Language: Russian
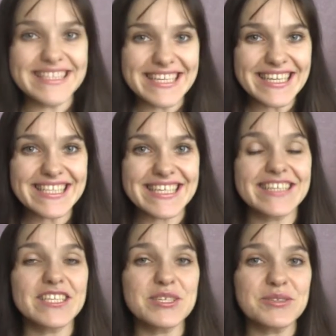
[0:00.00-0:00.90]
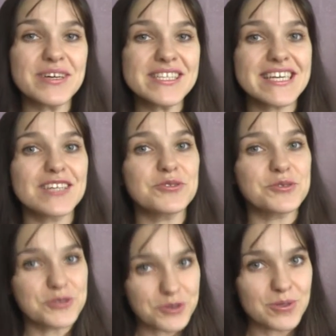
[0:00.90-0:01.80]
И третье, это ситуация,
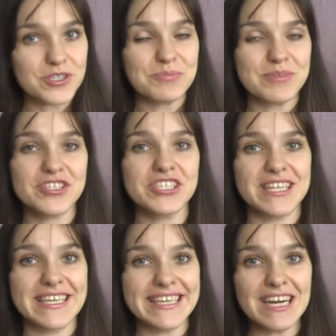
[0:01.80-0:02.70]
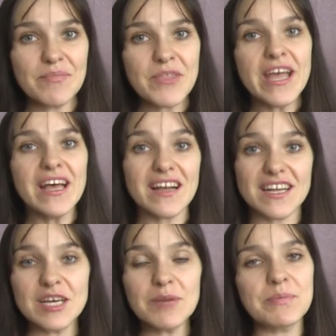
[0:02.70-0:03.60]
которую тоже прожила я,
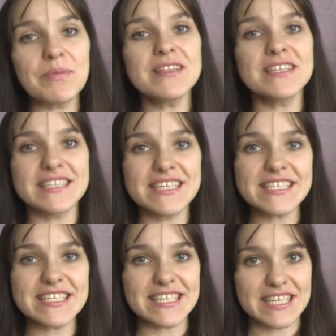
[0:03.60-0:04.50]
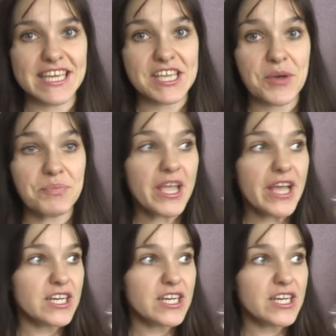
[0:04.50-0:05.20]
когда попала на сохранение.